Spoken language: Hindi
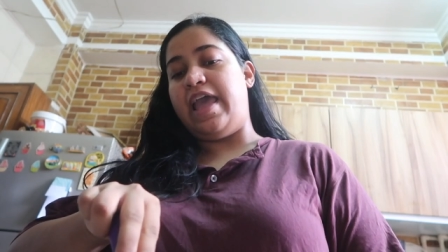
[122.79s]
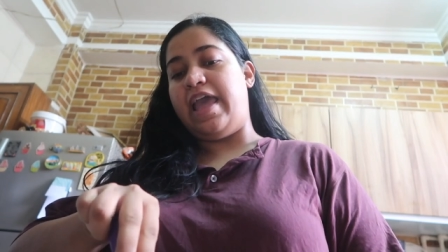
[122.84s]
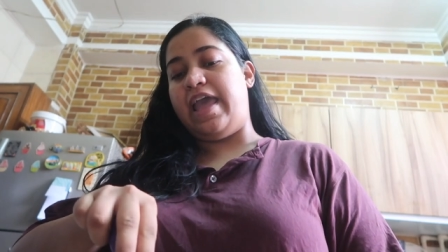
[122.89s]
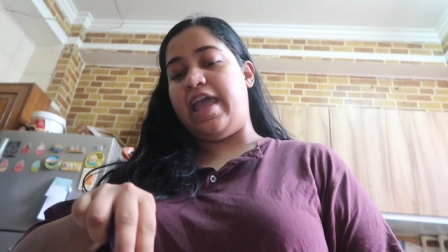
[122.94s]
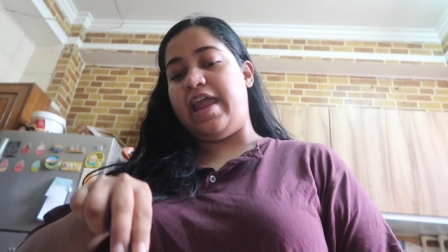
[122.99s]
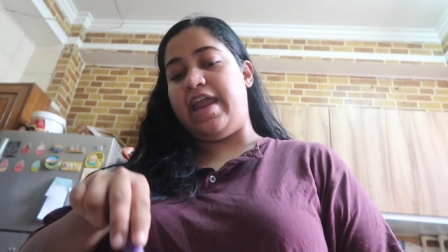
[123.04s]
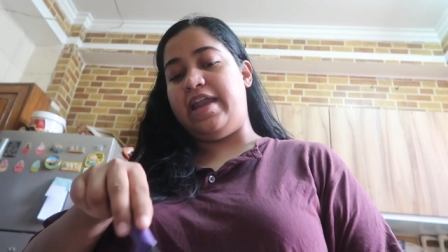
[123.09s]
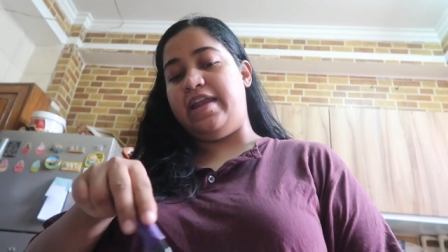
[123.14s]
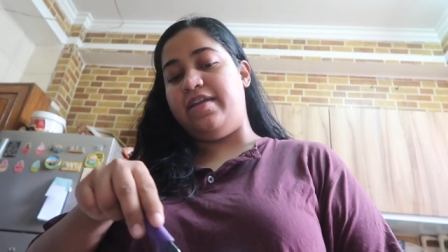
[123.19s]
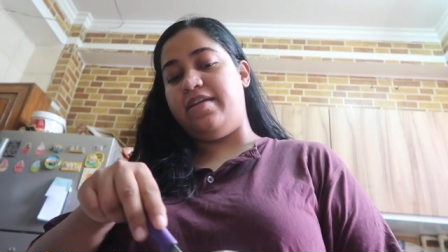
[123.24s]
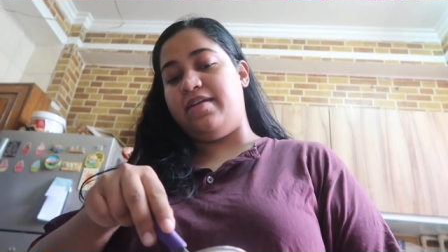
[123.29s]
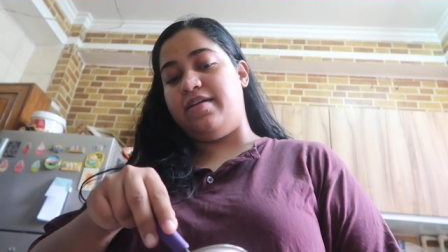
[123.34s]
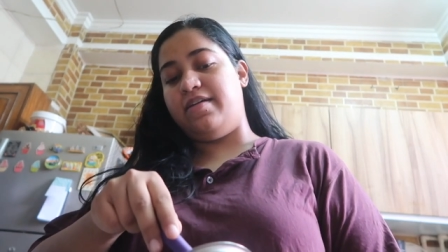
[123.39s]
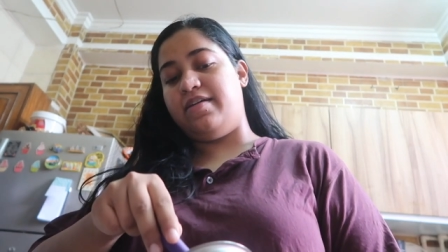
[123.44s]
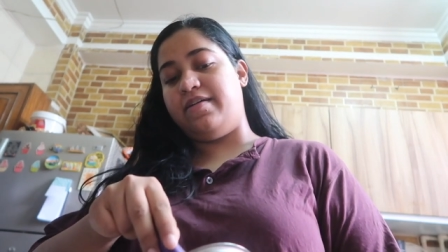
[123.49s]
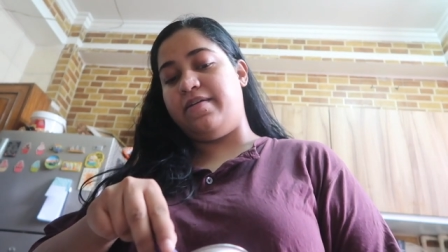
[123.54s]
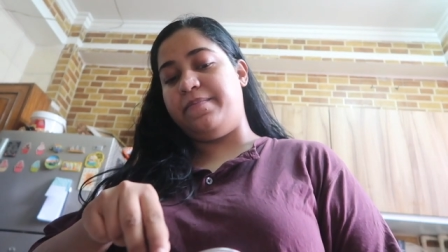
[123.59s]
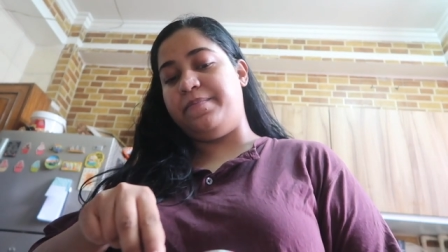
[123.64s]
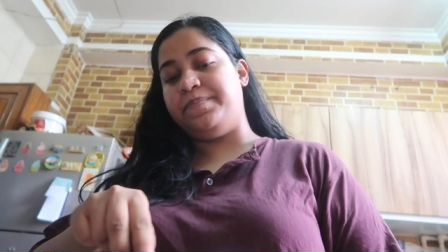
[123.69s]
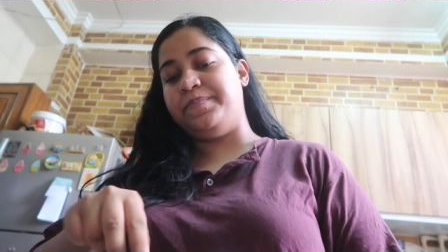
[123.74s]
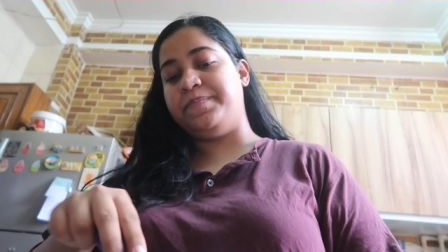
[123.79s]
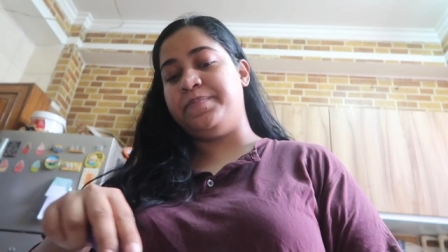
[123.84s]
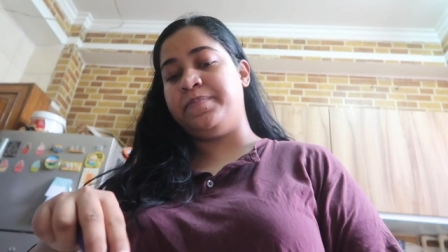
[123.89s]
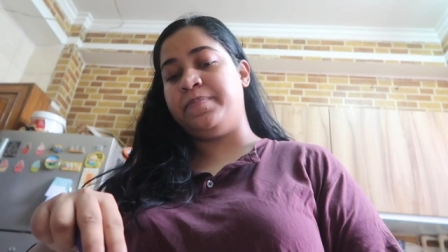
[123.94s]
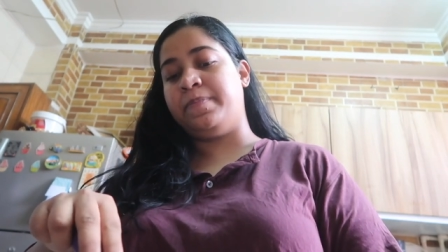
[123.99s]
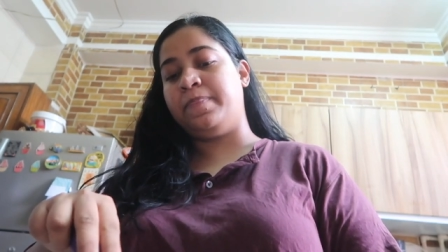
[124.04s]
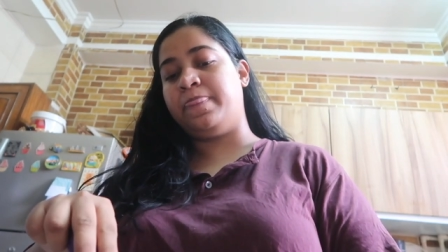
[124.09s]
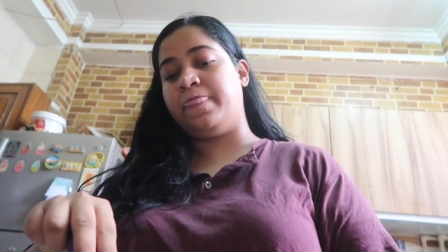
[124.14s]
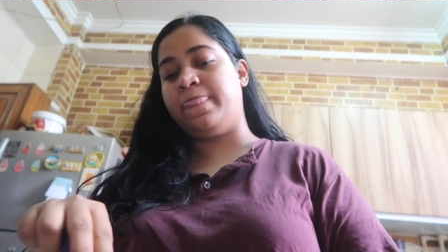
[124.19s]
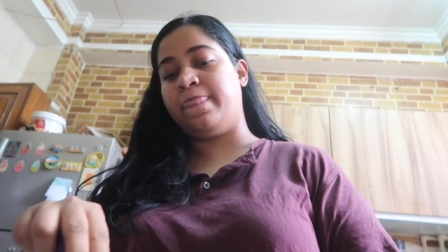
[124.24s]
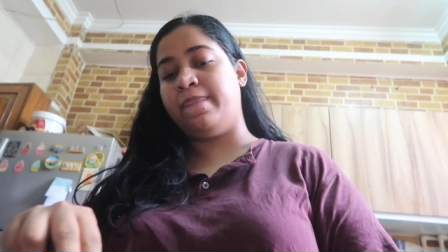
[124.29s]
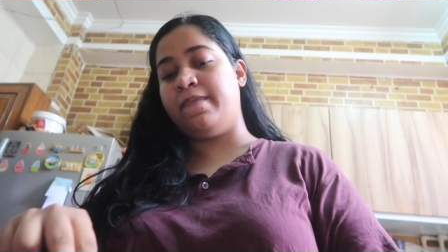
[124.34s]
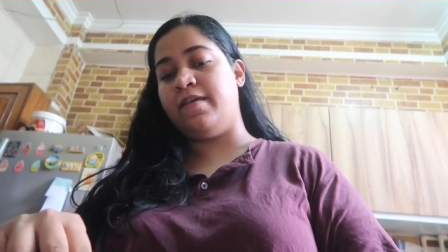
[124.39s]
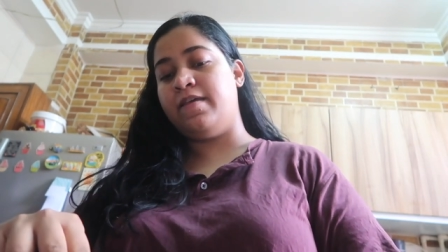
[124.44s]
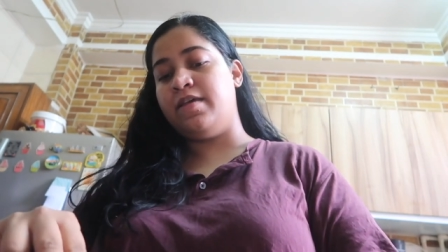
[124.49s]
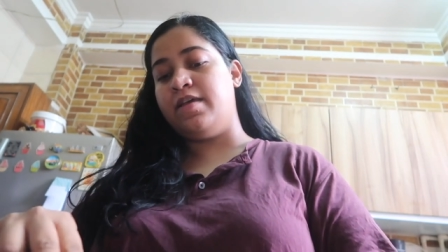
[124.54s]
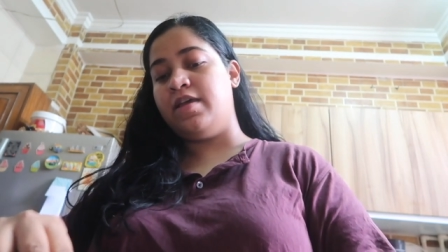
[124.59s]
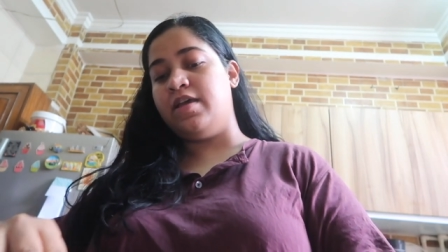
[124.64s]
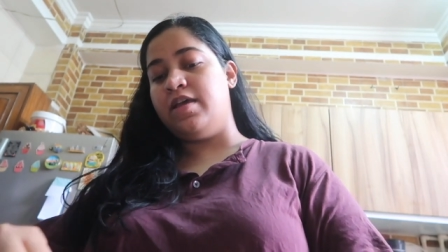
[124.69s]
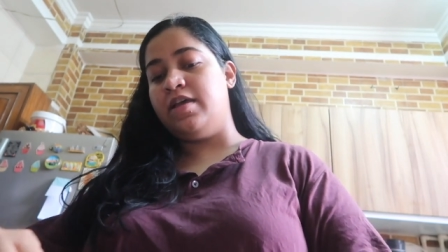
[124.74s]
एंड
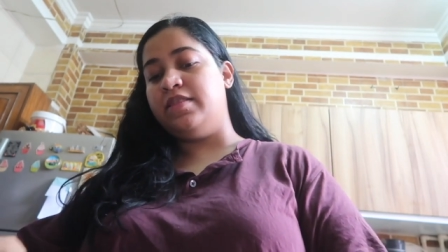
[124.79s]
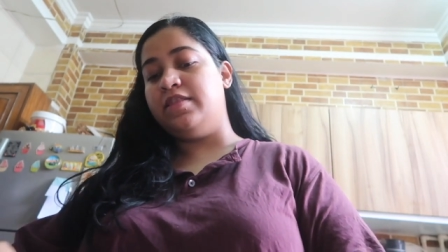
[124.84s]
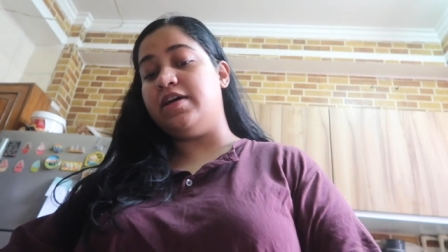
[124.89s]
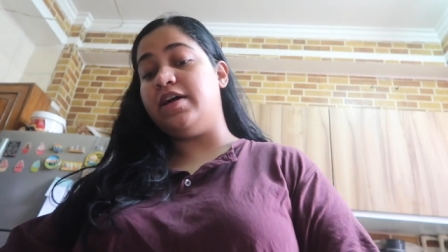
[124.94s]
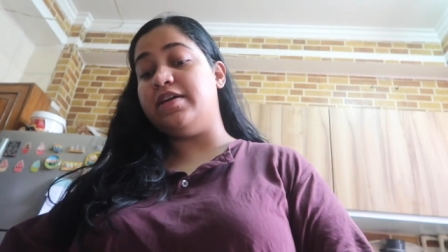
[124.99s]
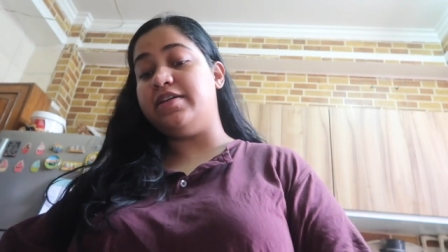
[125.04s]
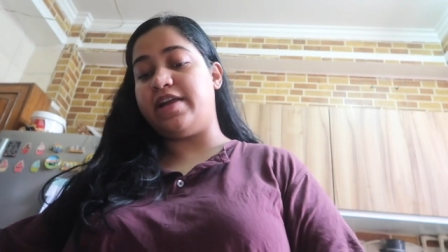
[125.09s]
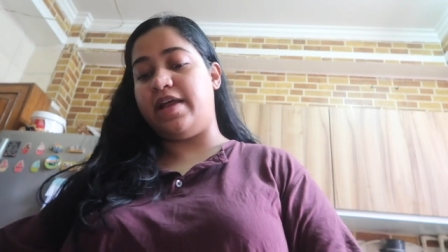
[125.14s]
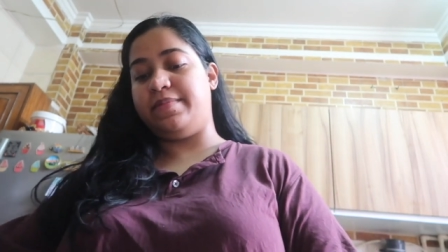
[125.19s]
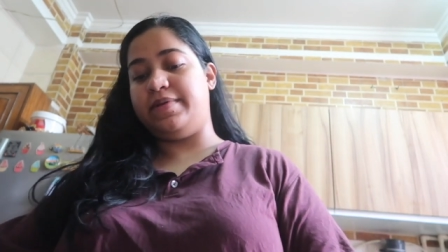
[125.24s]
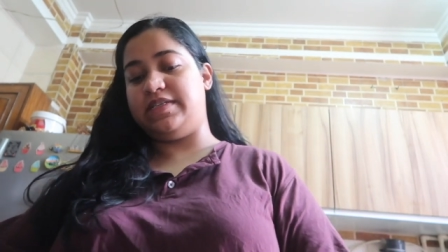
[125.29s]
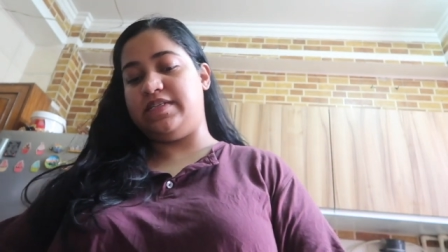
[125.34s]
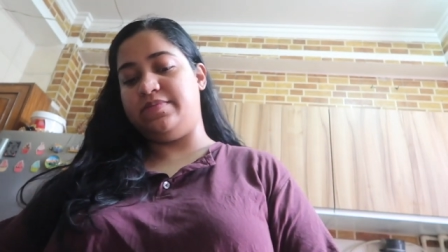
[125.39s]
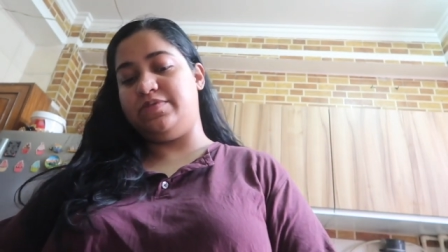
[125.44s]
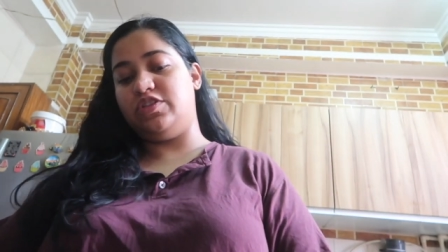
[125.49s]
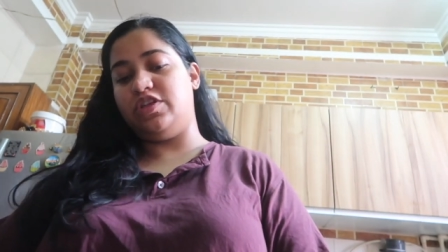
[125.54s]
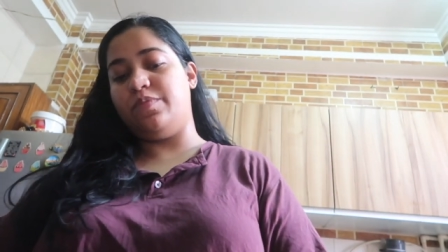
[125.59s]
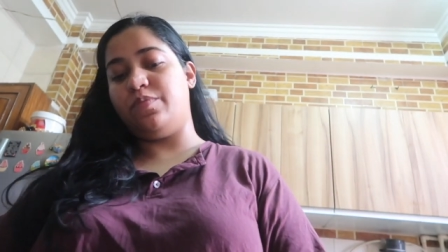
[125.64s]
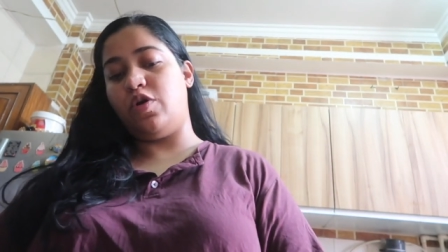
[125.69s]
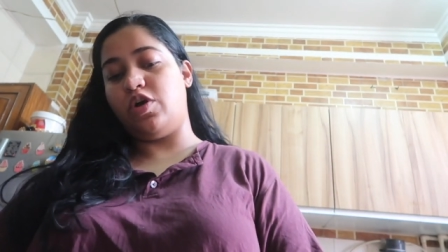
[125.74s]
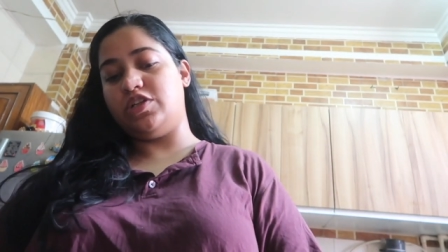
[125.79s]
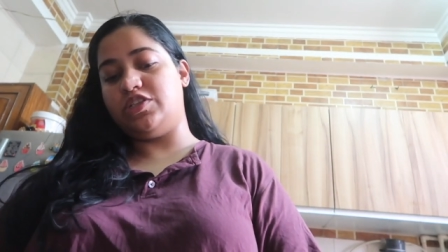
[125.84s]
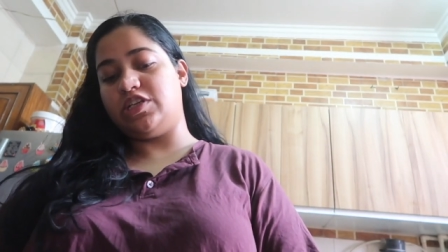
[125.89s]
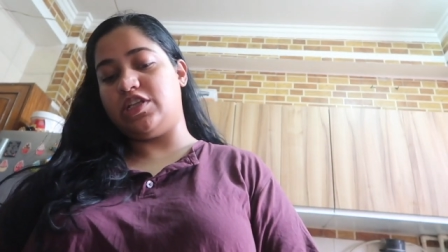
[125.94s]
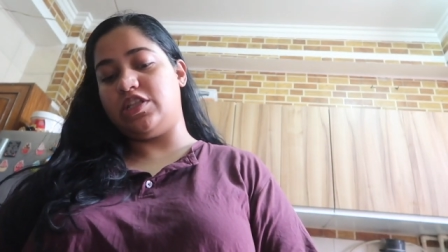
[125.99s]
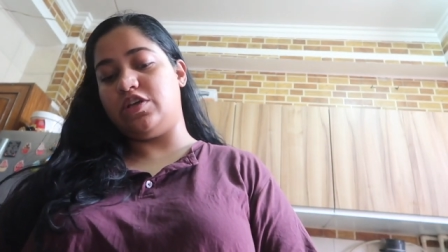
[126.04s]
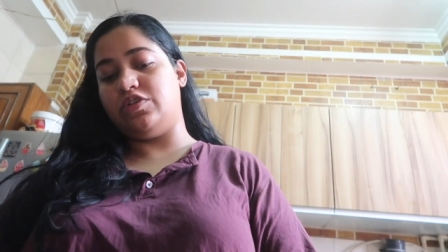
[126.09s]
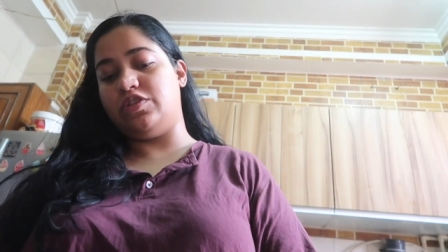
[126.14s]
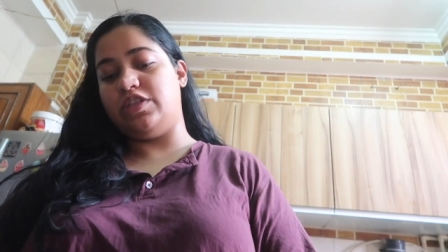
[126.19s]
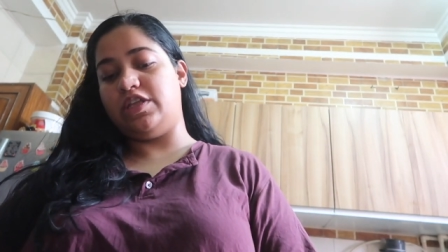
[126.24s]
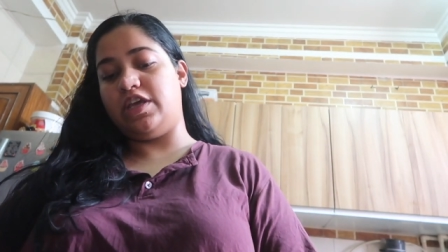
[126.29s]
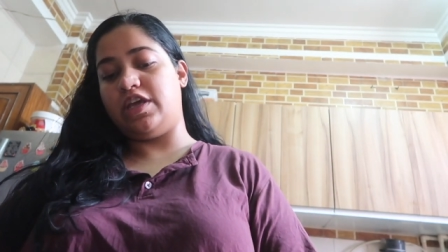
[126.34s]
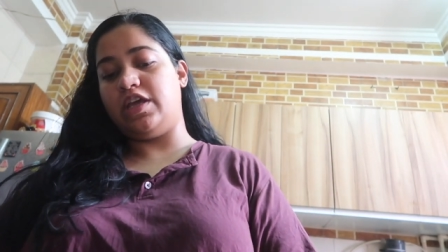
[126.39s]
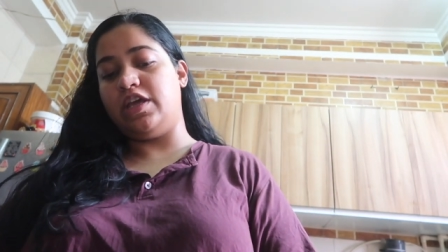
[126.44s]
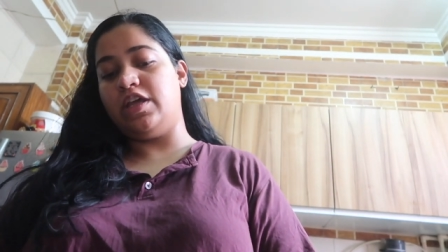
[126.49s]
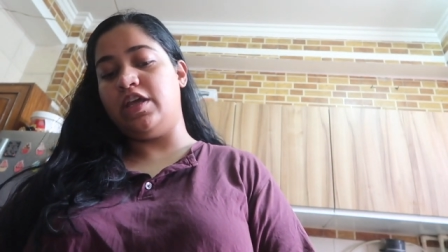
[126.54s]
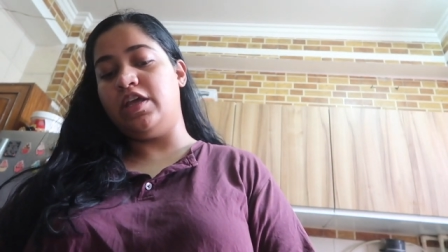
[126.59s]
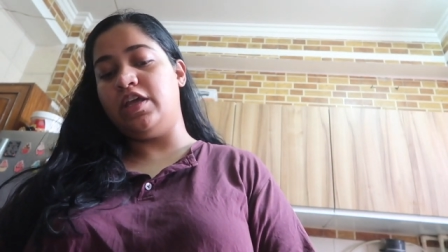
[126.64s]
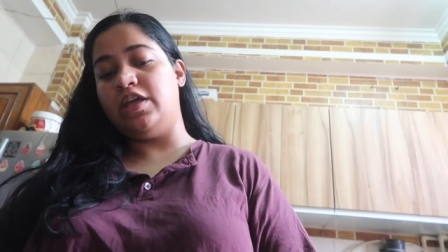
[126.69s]
थर्ड ट्राइमेस्टर में तो बहुत ज़्यादा होती है